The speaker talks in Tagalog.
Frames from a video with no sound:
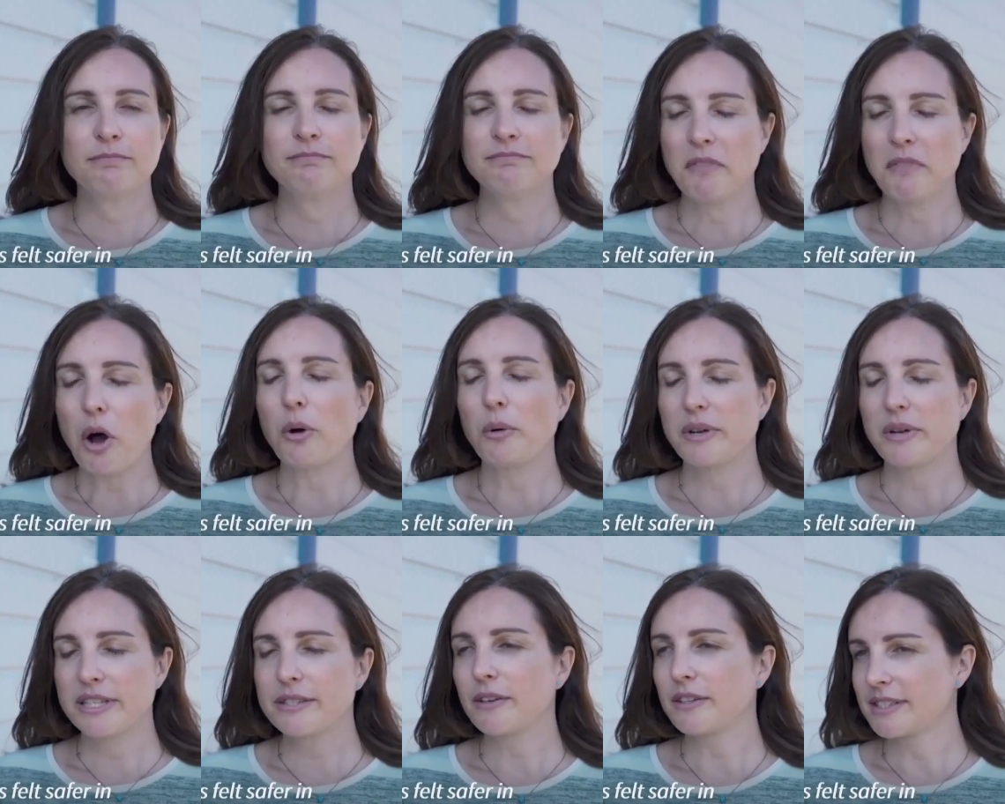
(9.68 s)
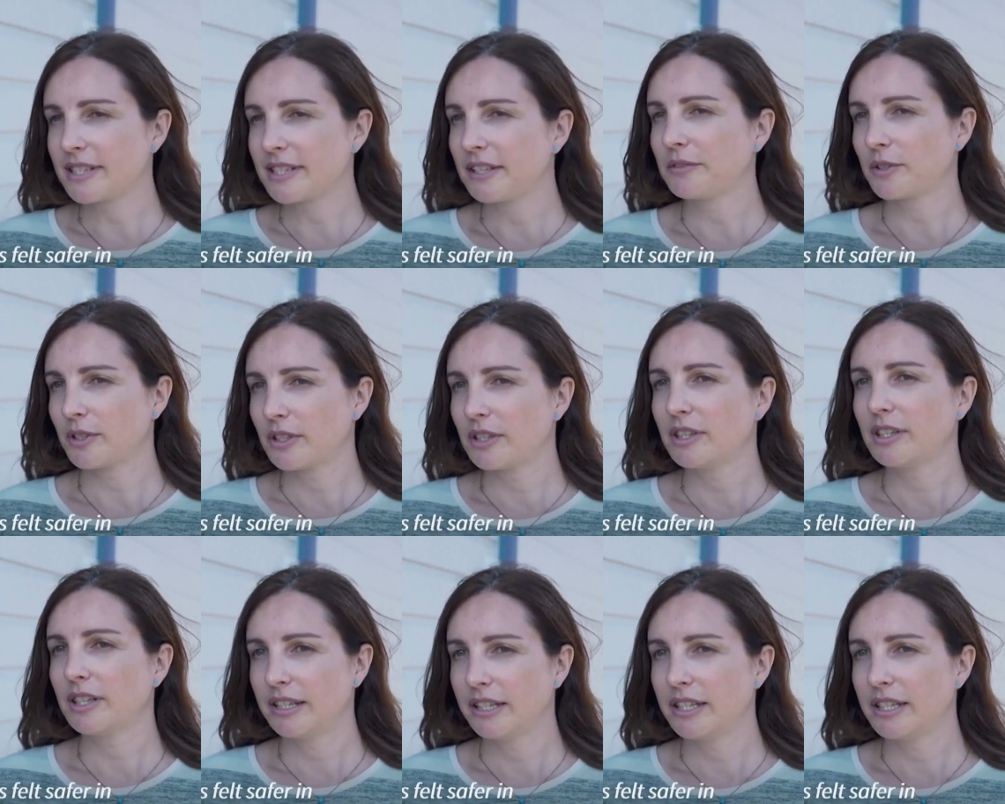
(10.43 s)
Allen, tester ng
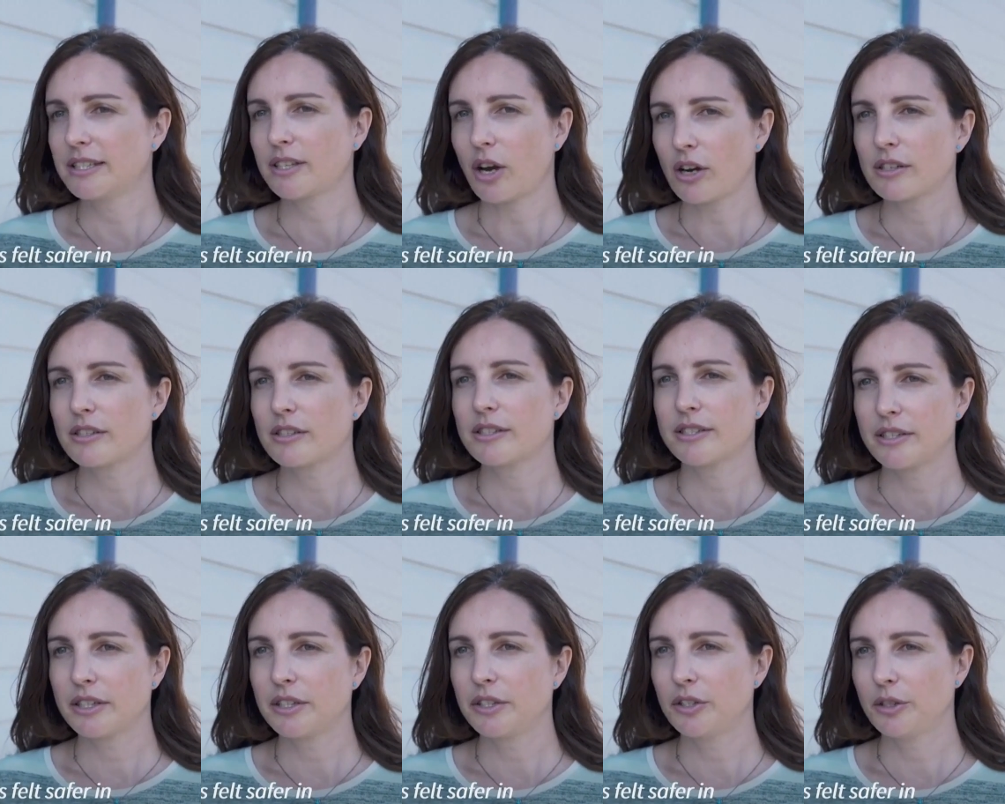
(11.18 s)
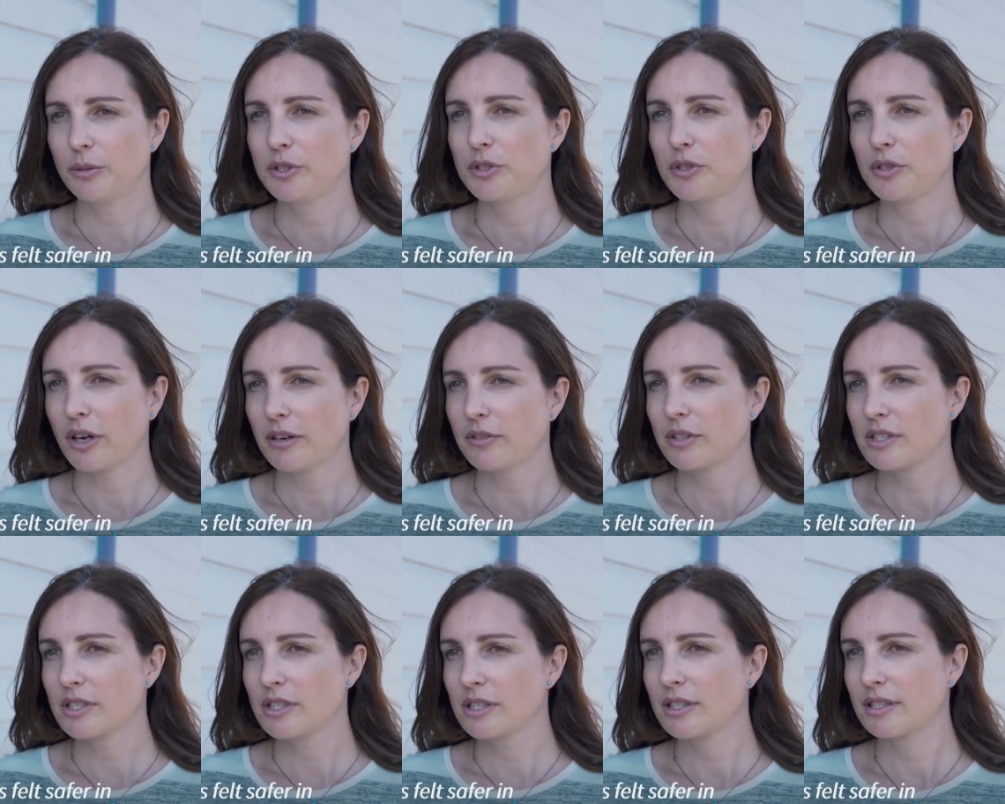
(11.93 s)
Waymo Company,
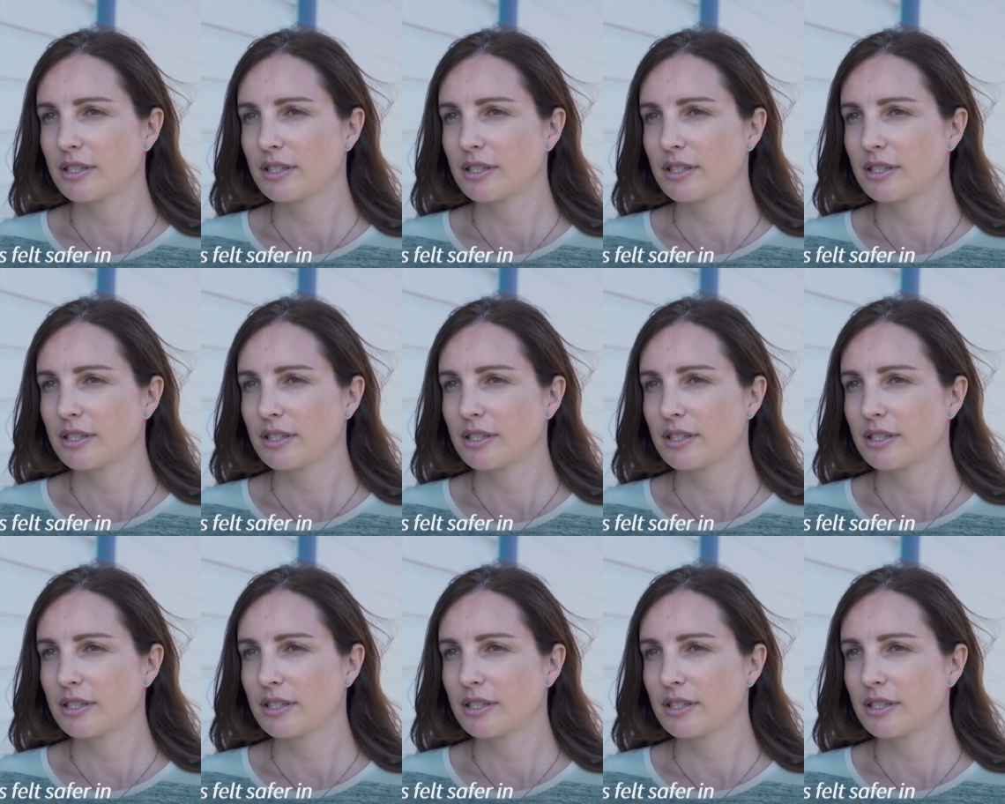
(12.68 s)
mas